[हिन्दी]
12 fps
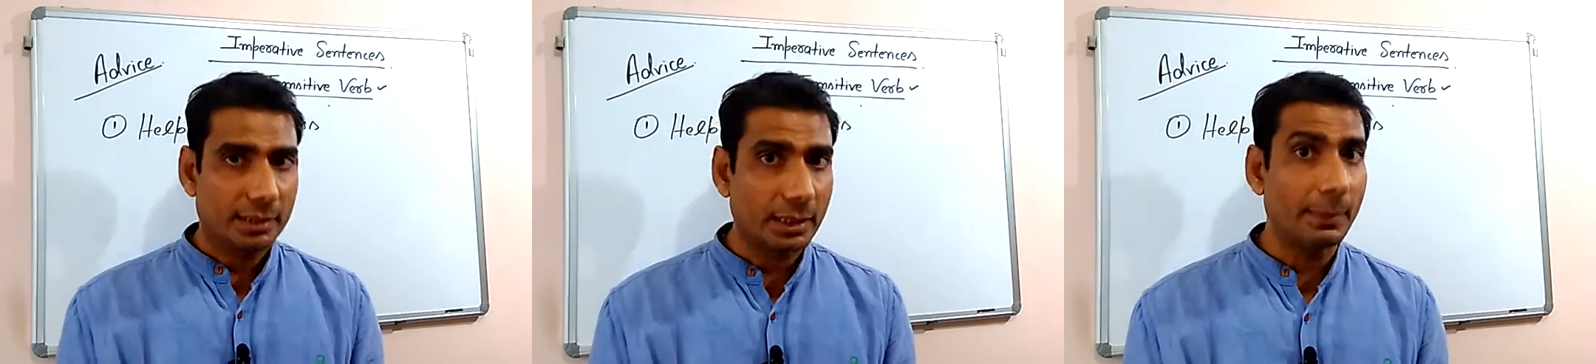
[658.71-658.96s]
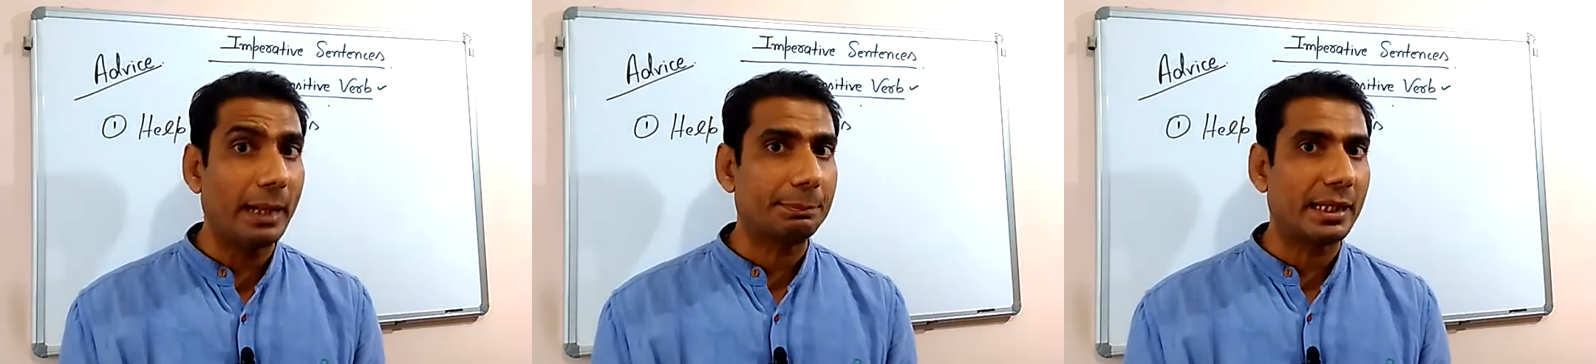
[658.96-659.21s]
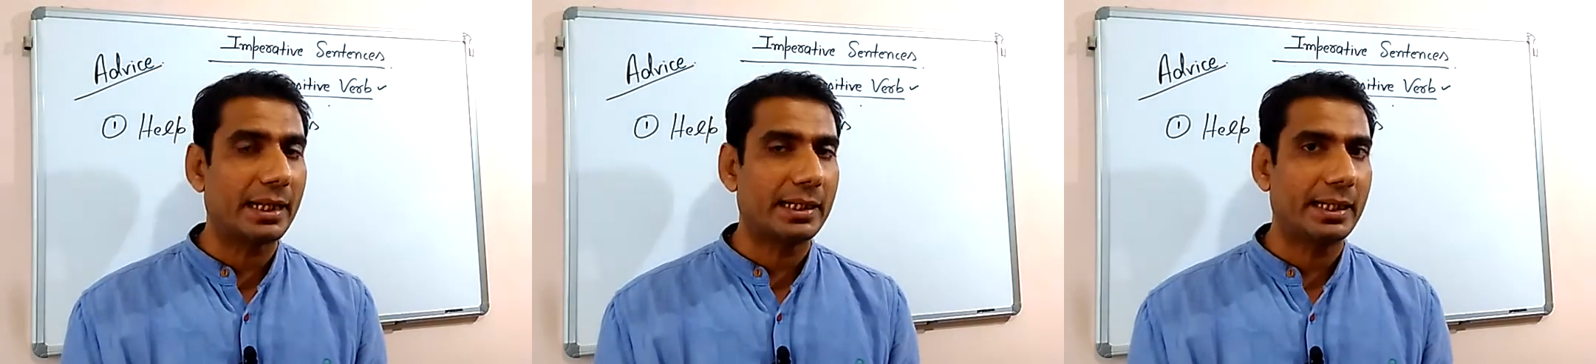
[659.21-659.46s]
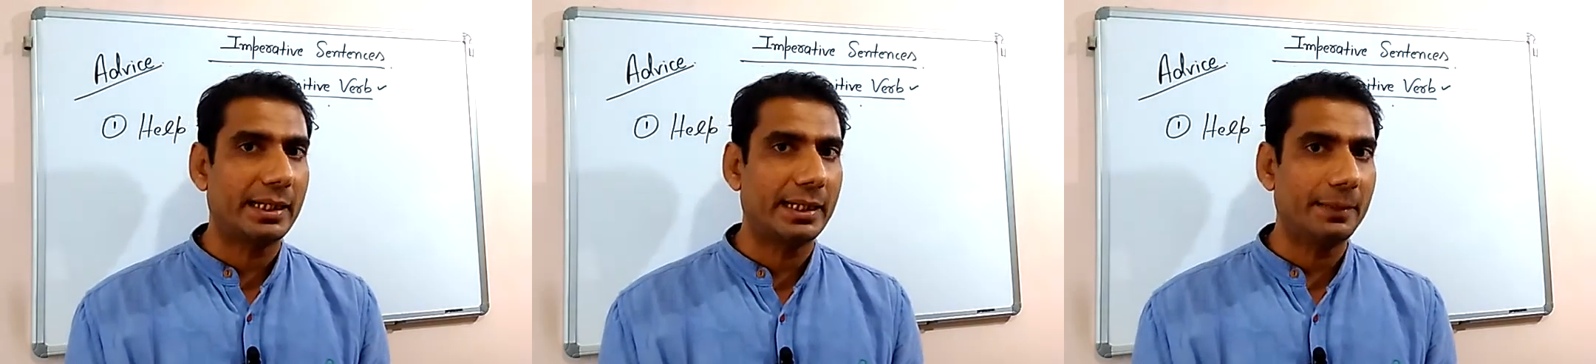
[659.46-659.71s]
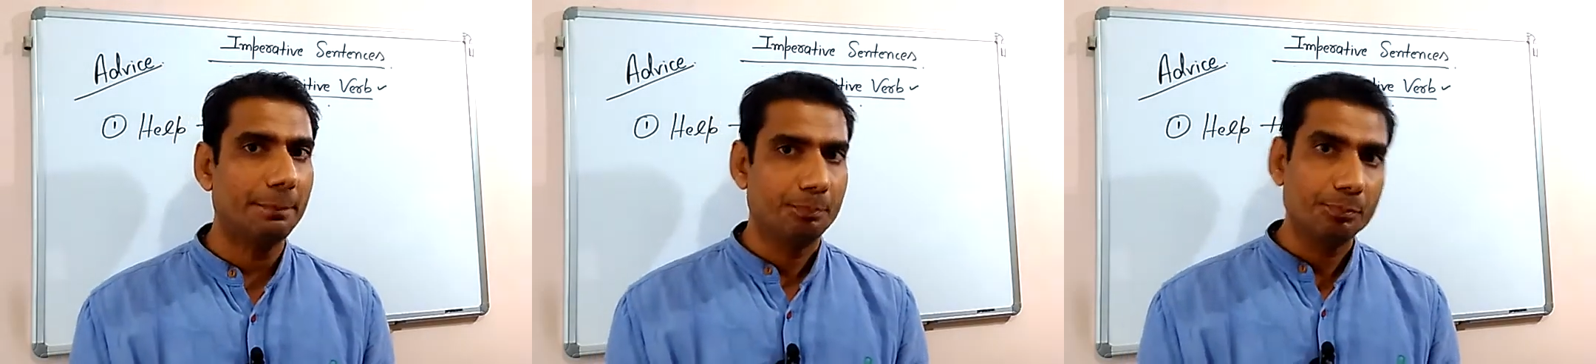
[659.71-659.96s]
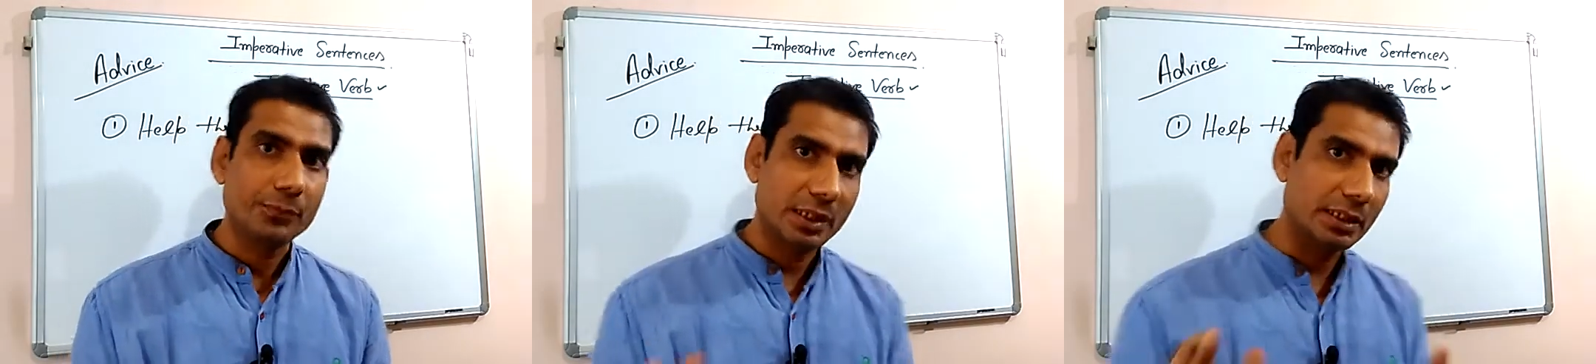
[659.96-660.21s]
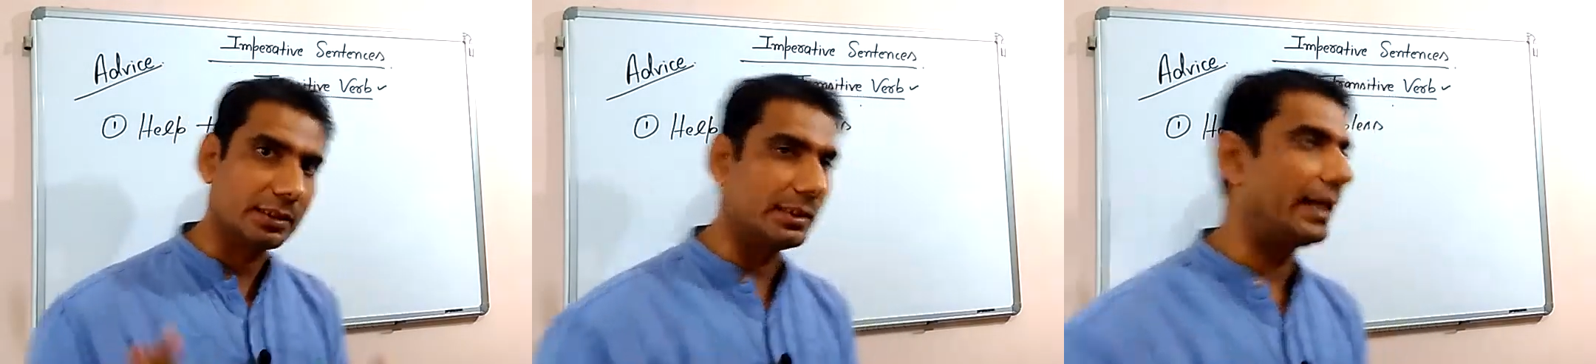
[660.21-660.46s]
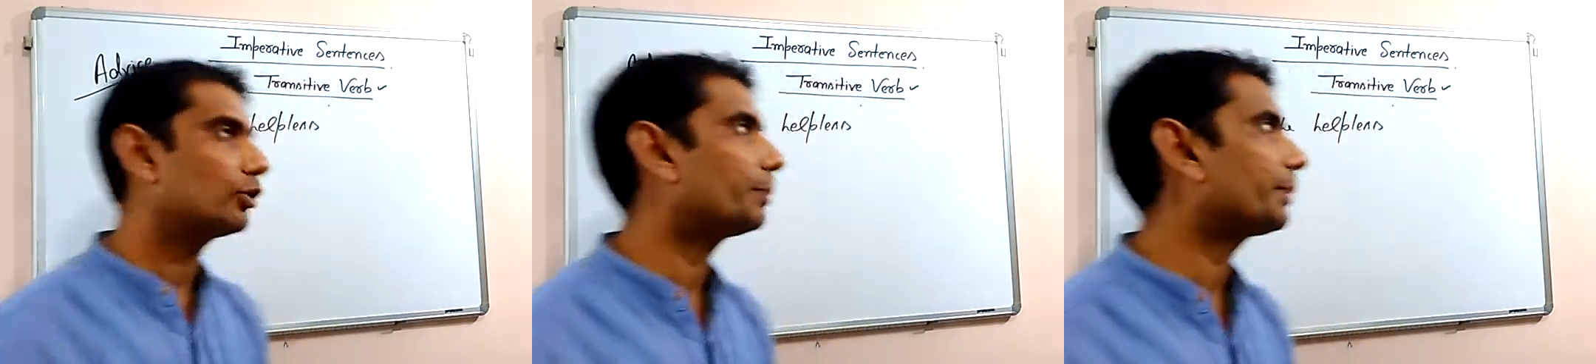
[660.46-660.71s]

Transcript: तब आप क्या करेंगे इतना तो